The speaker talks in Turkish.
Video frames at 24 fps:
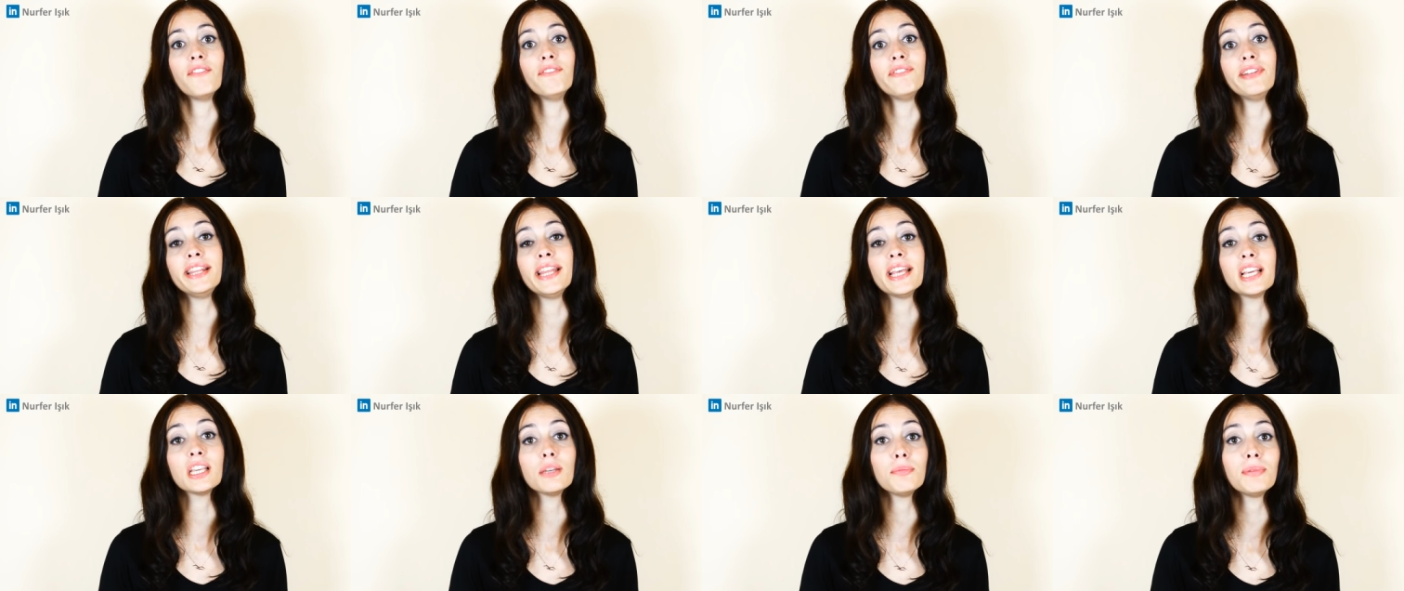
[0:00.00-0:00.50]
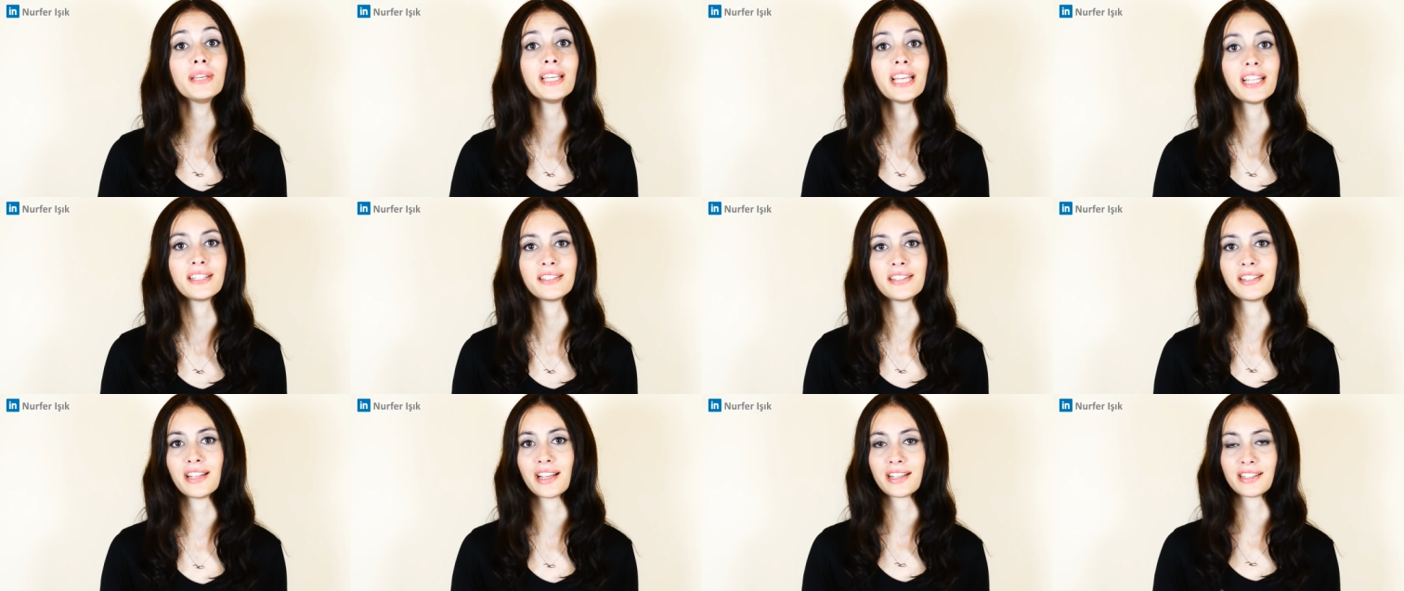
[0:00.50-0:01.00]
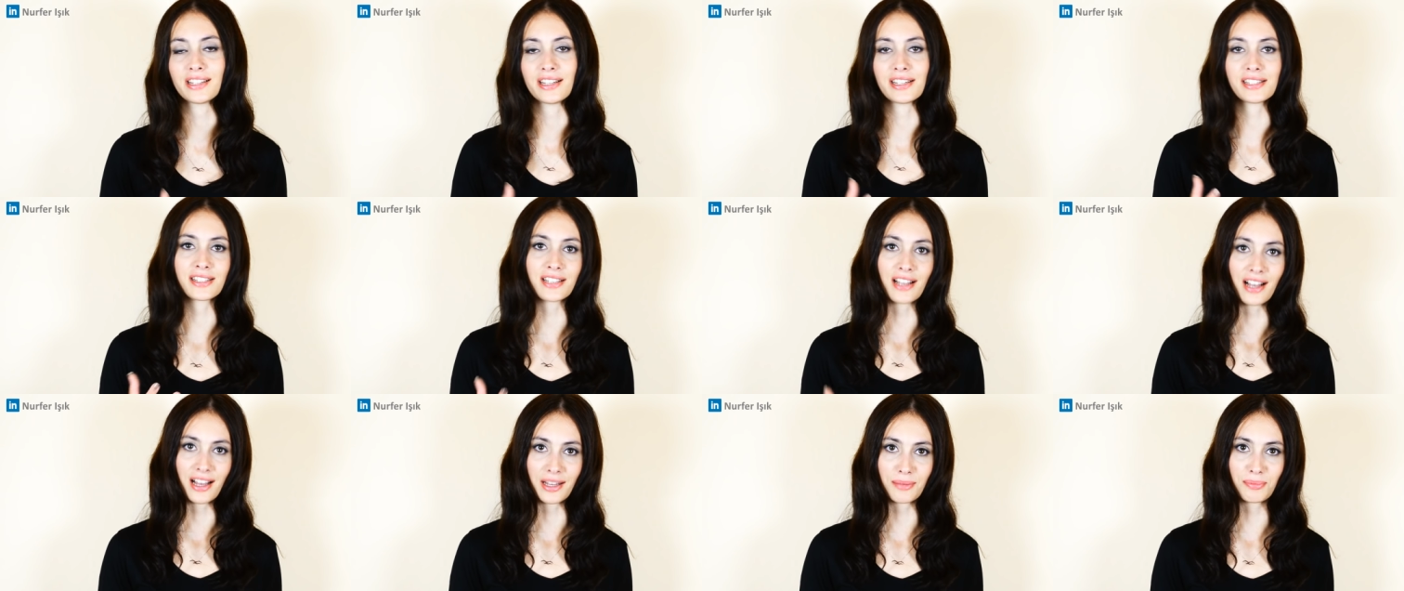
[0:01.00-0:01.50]
ve ne gibi yeteneklere
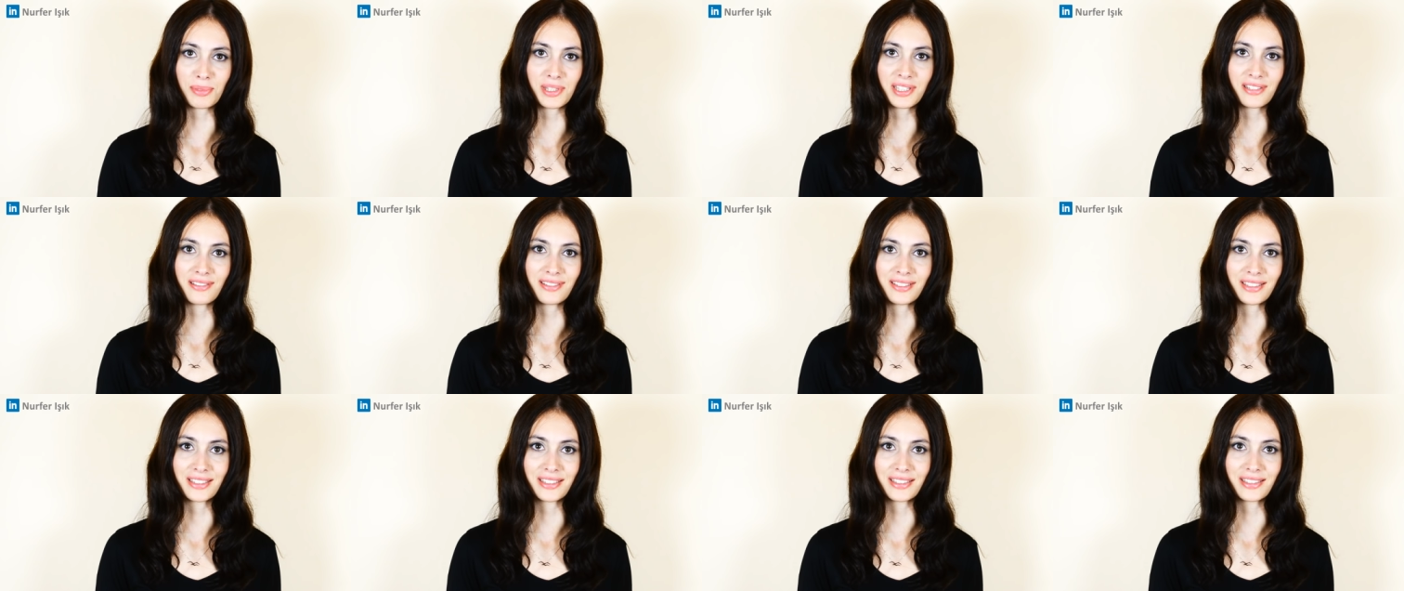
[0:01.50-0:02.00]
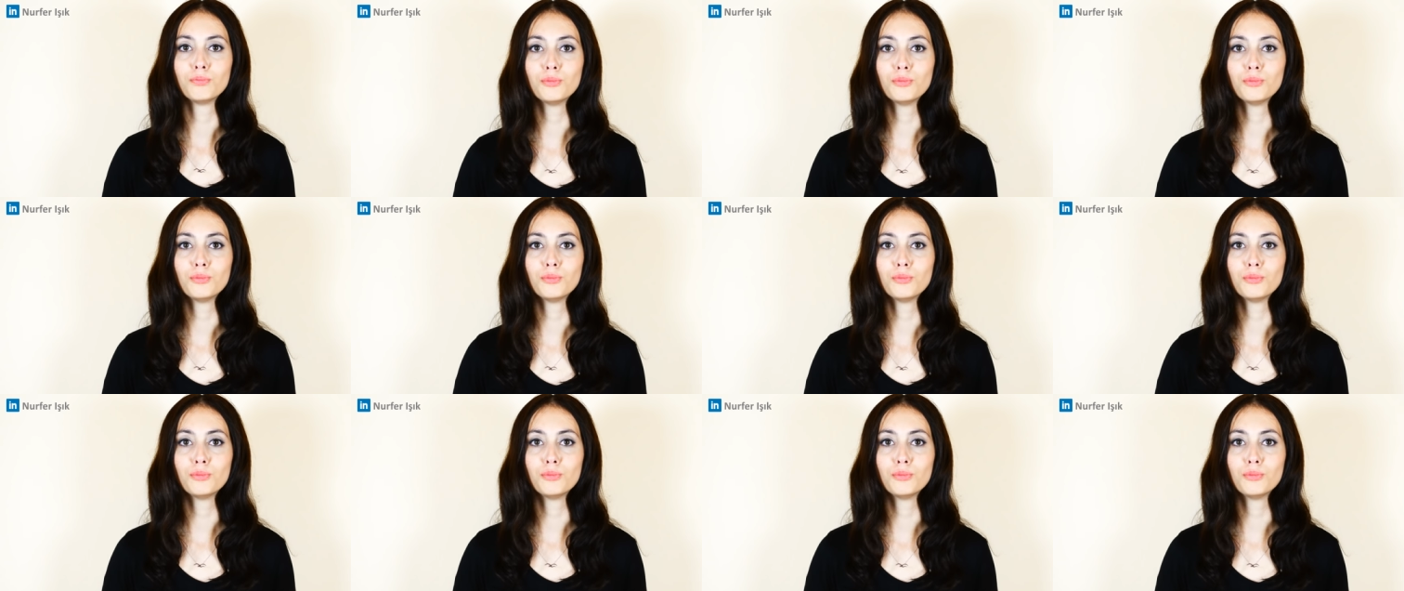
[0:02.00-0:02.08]
sahipsiniz?